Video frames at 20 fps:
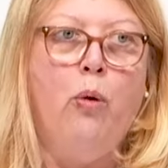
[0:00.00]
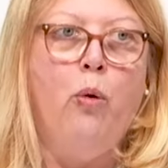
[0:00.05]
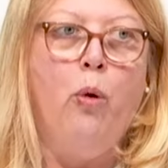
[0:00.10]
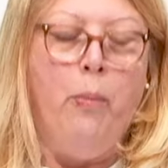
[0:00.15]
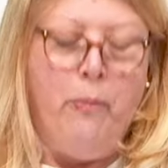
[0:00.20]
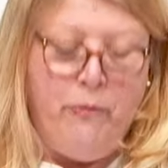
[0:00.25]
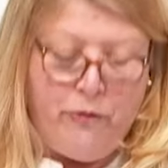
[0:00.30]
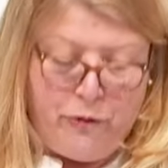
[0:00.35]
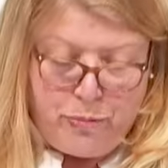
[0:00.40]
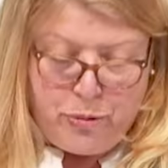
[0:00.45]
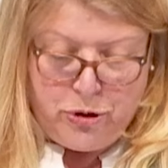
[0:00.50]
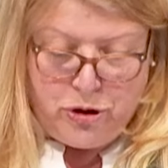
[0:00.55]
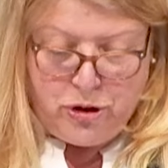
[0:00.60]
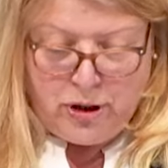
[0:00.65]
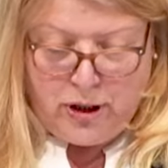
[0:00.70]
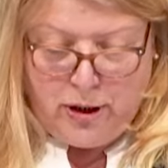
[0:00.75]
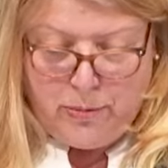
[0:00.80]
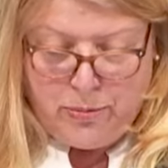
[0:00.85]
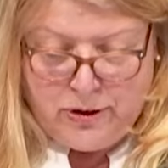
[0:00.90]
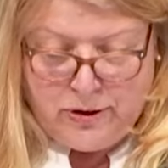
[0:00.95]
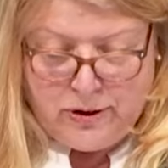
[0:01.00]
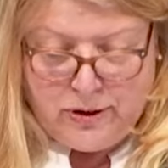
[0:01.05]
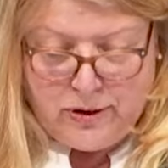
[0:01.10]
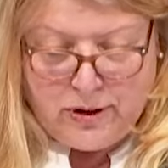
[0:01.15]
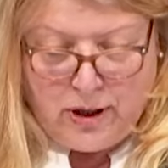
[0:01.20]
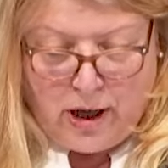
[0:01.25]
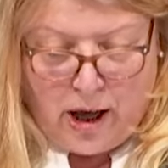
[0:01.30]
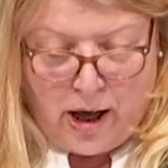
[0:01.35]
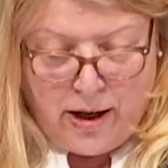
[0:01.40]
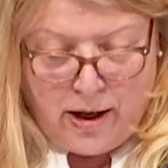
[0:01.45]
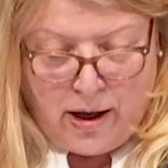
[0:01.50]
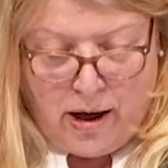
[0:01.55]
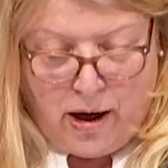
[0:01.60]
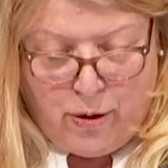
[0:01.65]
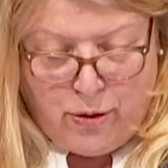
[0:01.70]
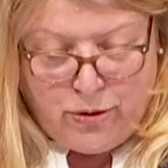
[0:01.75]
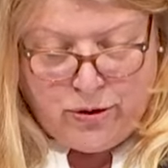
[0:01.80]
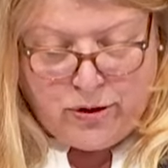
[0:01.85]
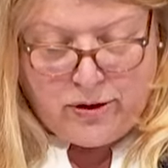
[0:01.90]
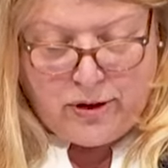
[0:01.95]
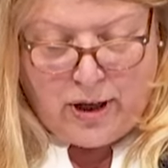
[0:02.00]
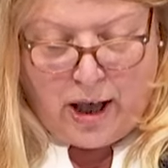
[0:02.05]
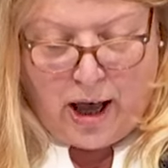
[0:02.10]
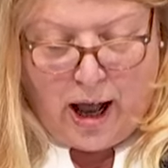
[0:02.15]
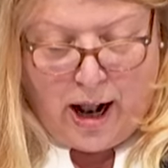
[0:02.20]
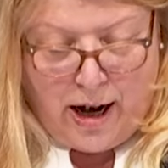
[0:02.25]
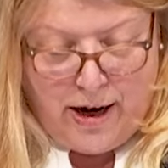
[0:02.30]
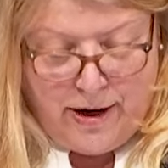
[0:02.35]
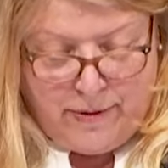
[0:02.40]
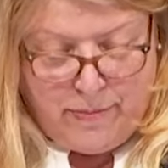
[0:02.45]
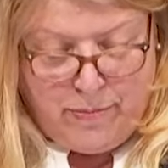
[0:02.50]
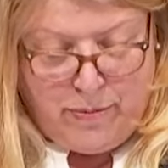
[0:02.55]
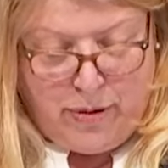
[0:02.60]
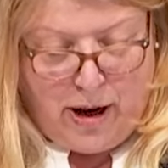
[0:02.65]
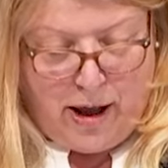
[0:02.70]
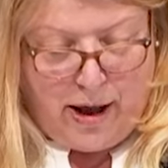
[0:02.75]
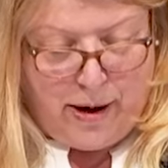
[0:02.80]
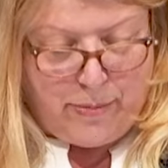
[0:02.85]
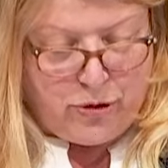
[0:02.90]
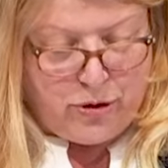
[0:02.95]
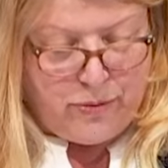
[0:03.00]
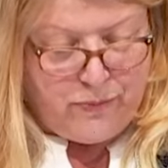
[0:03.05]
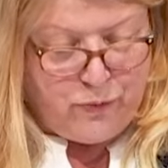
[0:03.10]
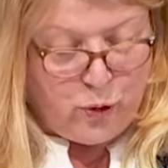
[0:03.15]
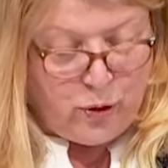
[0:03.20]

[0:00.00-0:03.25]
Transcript: Rumpfbetrieb dieses Krankenhauses erhalten bleibt.